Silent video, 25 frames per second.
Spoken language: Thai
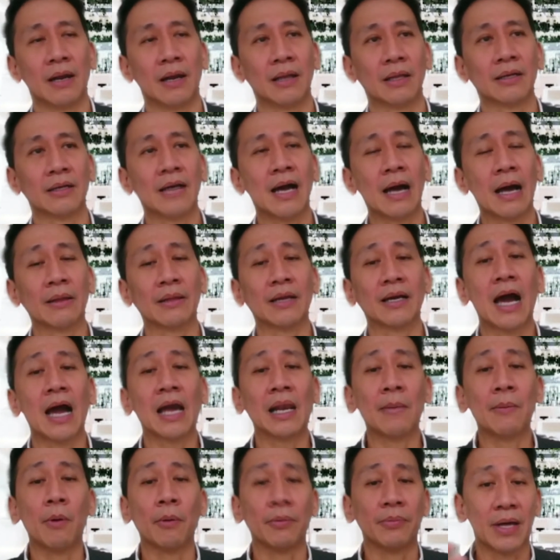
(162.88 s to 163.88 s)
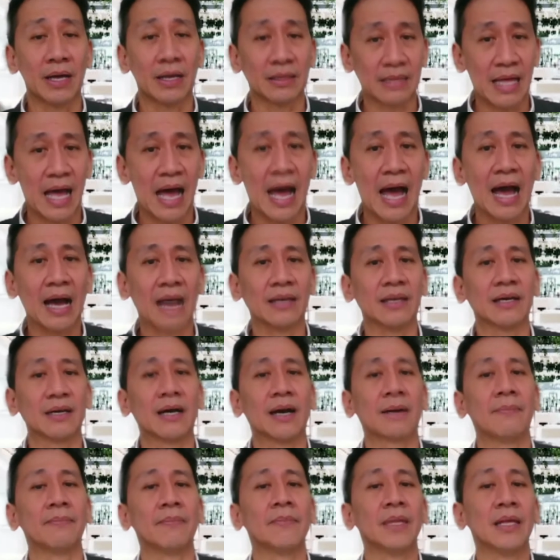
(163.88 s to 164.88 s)
งานงานระบบต่างๆนะ
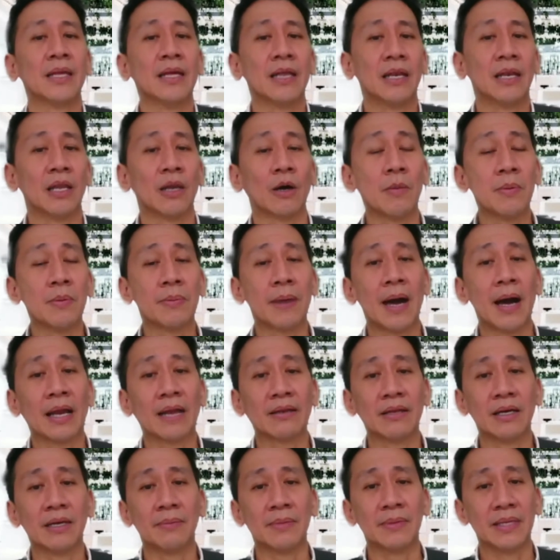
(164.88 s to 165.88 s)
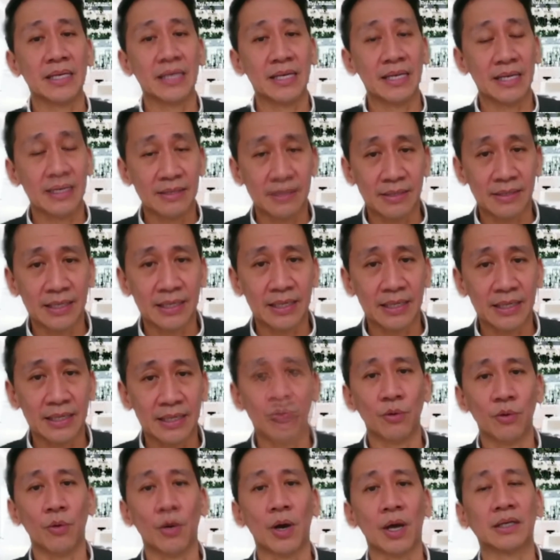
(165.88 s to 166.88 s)
ครับแล้วก็มีพาร์ทเนอร์เป็น EEC
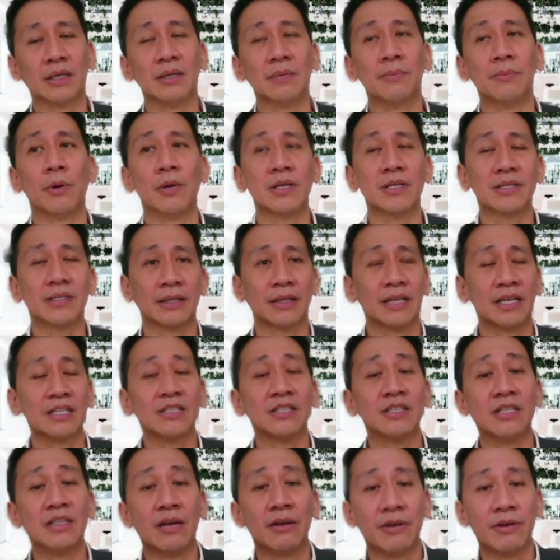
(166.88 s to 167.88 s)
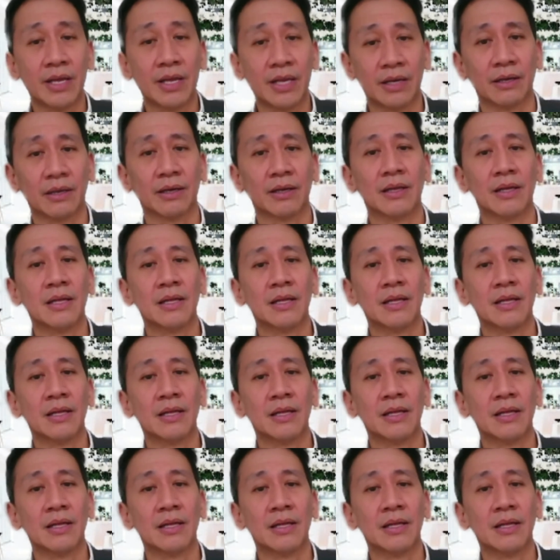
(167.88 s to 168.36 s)
ด้วยคือบริษัท Engineering